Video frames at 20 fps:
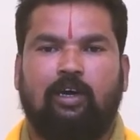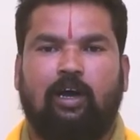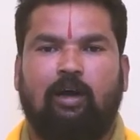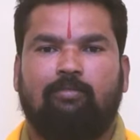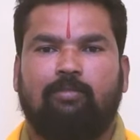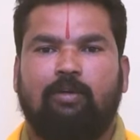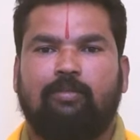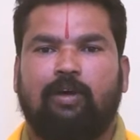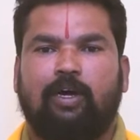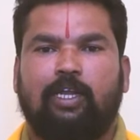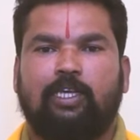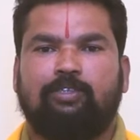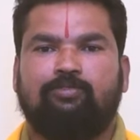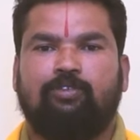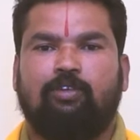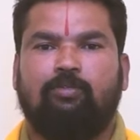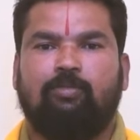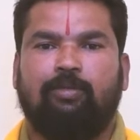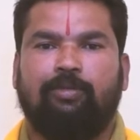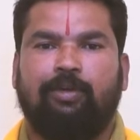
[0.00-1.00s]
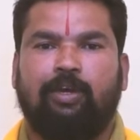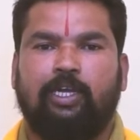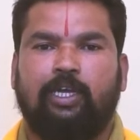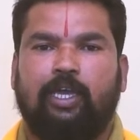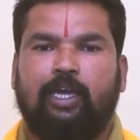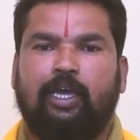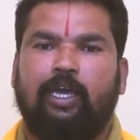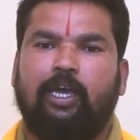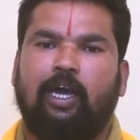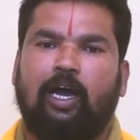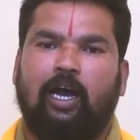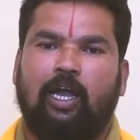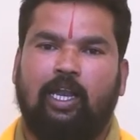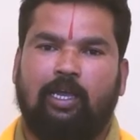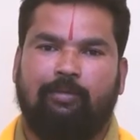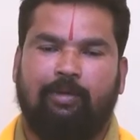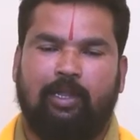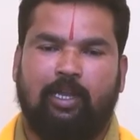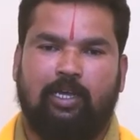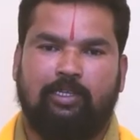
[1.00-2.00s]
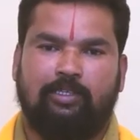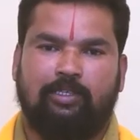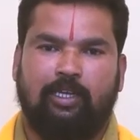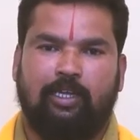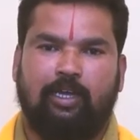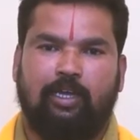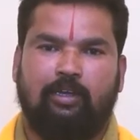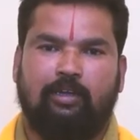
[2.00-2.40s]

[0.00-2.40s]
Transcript: అమ్మవారి స్వరూపమైనటువంటి ఏ ఆలయమైనా సరే